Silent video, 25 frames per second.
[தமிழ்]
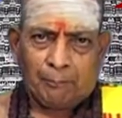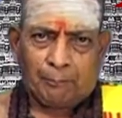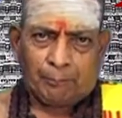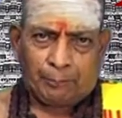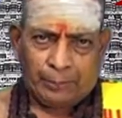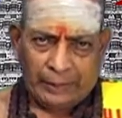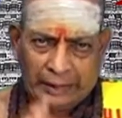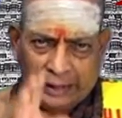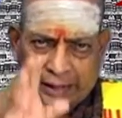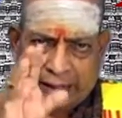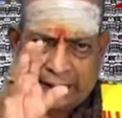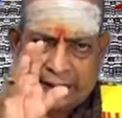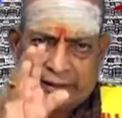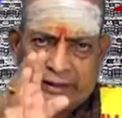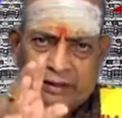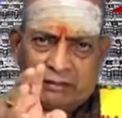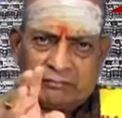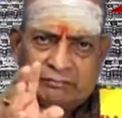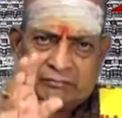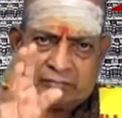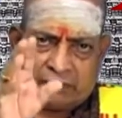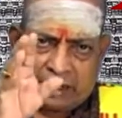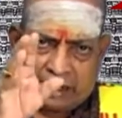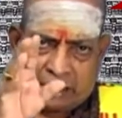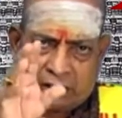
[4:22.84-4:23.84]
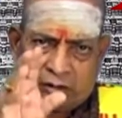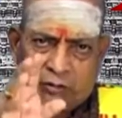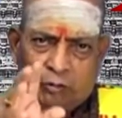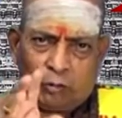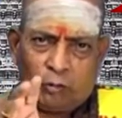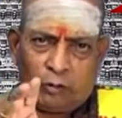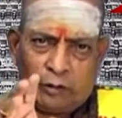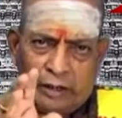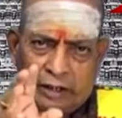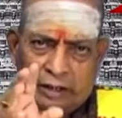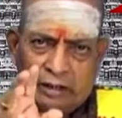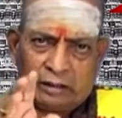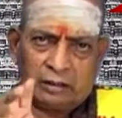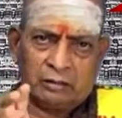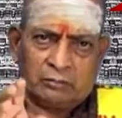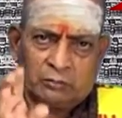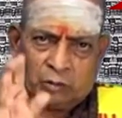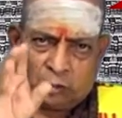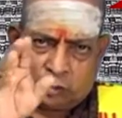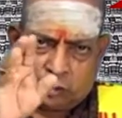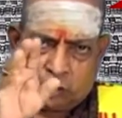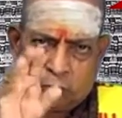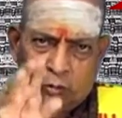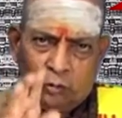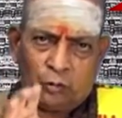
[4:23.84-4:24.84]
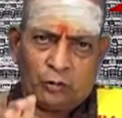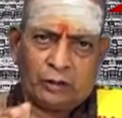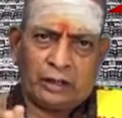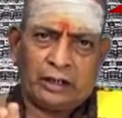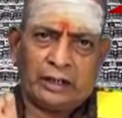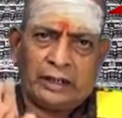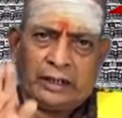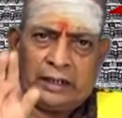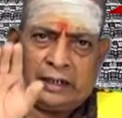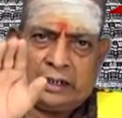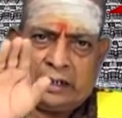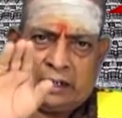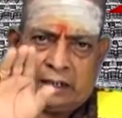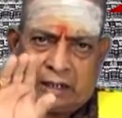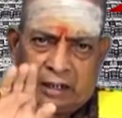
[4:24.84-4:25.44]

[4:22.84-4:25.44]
பிரளயம் வரக்கூடியதை முன்கூட்டியே